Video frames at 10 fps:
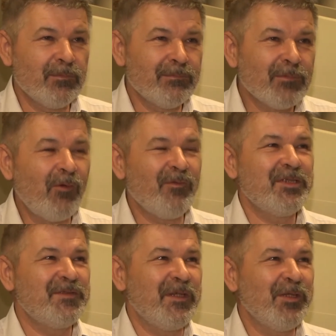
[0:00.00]
nowe
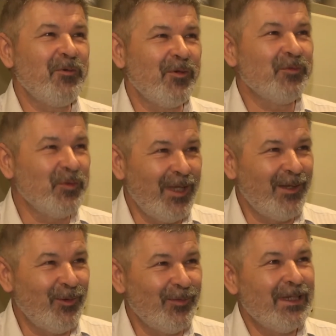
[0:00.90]
światełko w
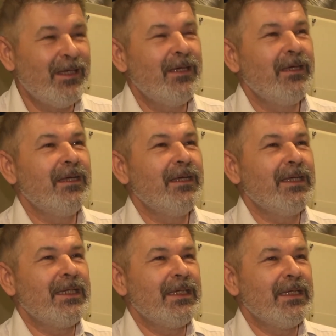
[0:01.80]
tunelu, E,
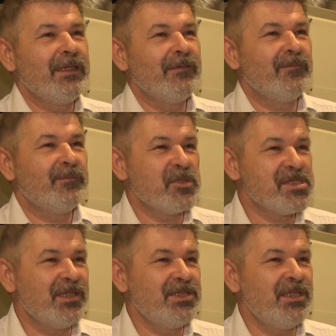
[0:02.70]
w
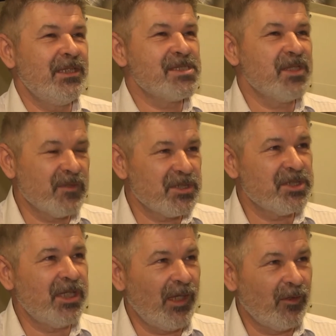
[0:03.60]
postaci
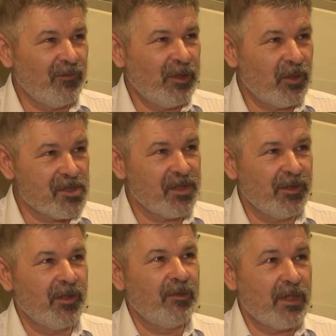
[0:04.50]
Stowarzyszenia Nowe
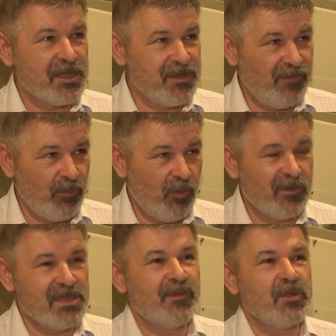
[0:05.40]
Horyzonty Edukacji
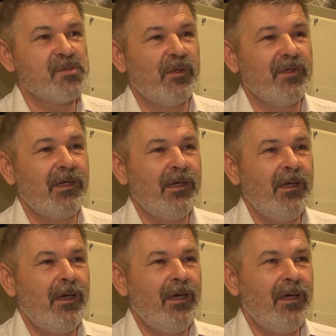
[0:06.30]
Filmowej z Wrocławia
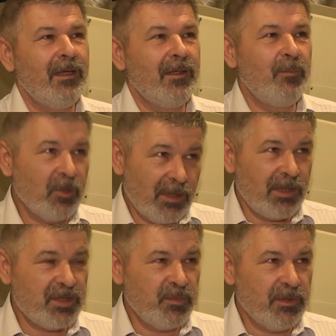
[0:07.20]
i
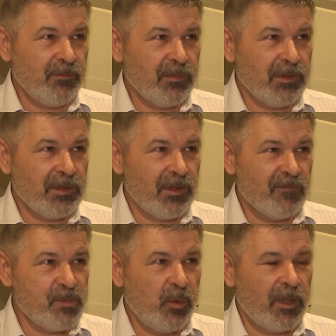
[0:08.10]
podjęliśmy e, tą
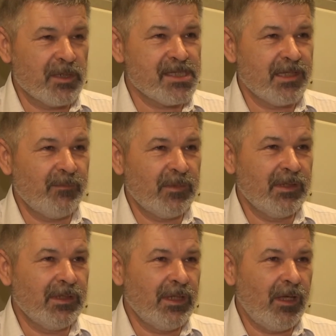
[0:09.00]
współpracę.
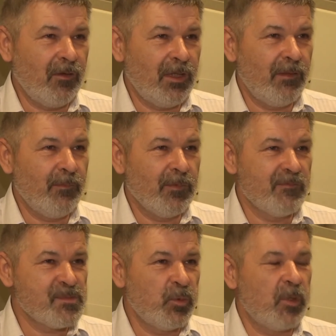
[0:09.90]
E, oni
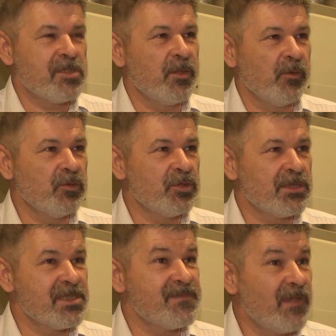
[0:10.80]
współpracują już
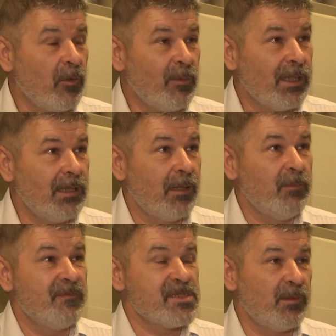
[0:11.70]
z wieloma
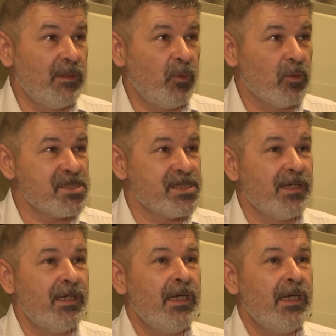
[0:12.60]
kinami w całej Polsce,